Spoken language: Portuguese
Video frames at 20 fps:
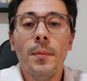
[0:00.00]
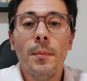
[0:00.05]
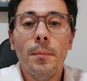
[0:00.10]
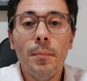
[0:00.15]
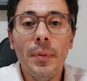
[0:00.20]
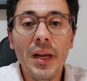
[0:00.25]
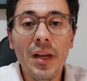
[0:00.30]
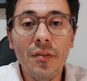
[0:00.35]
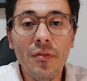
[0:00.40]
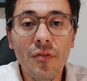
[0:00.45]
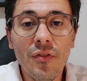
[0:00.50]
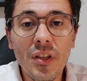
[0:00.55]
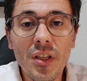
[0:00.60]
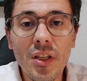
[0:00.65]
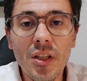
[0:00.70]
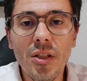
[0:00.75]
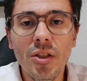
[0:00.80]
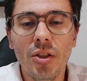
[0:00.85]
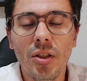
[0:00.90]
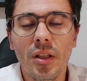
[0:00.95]

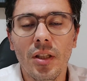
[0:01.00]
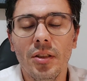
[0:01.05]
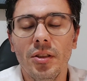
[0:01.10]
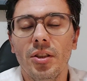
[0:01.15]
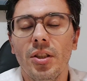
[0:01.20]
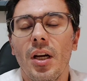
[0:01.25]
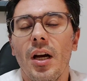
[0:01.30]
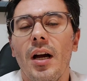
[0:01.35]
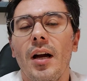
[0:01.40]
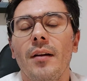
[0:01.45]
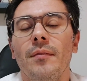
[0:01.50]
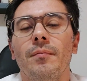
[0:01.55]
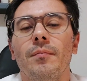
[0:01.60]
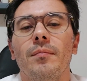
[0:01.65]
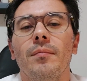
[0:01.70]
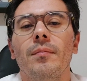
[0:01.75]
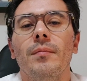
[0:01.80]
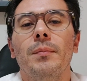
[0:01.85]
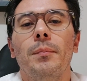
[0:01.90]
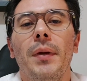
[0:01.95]
prevista já
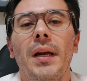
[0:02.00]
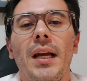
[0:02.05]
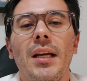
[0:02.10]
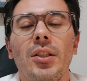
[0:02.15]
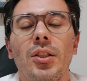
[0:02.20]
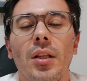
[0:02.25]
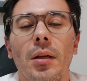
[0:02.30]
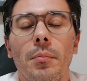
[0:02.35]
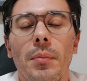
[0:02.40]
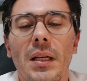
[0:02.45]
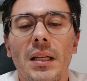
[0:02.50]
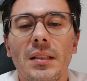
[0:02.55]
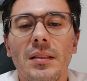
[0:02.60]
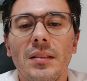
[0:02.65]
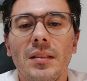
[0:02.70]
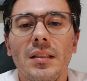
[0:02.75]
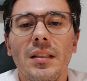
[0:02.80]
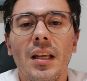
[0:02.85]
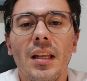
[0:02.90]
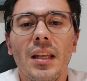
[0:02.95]

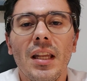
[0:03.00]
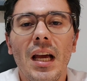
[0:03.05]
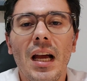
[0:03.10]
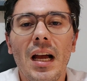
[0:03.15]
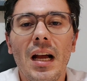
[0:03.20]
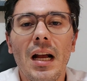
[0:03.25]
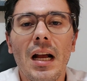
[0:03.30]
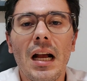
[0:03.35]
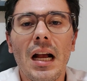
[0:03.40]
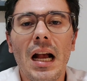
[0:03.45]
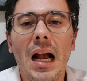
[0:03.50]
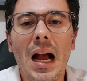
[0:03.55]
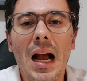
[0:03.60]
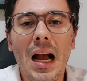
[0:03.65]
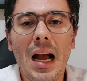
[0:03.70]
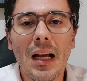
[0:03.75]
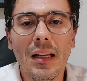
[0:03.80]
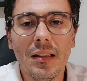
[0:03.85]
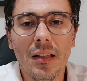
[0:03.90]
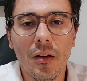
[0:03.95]
pré-estabelecida na
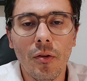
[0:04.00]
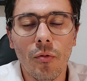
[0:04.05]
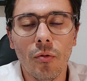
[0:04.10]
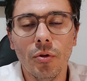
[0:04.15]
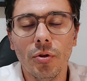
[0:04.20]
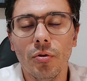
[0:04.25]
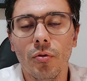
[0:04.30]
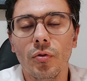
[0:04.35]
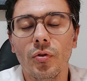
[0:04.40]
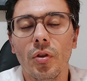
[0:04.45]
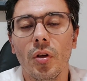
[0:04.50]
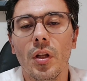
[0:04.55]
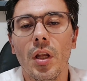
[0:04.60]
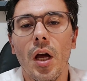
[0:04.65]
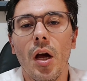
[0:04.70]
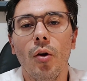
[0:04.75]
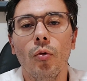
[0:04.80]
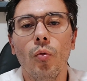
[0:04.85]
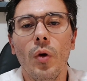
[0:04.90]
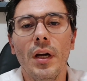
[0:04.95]
Carta
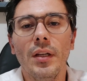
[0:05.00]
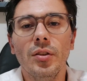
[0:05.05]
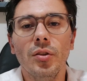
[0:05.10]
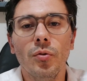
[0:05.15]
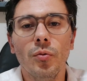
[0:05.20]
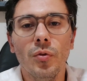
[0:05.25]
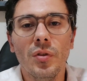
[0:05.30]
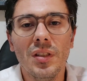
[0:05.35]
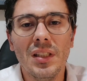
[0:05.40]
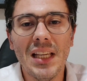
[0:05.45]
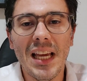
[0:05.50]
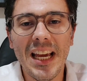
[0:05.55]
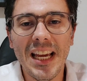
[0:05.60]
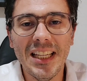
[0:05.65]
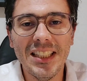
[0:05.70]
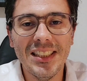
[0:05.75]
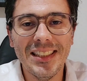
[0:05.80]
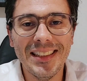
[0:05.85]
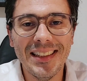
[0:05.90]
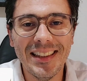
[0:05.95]
Constitucional, no artigo
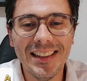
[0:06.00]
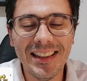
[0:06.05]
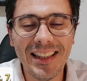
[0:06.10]
7,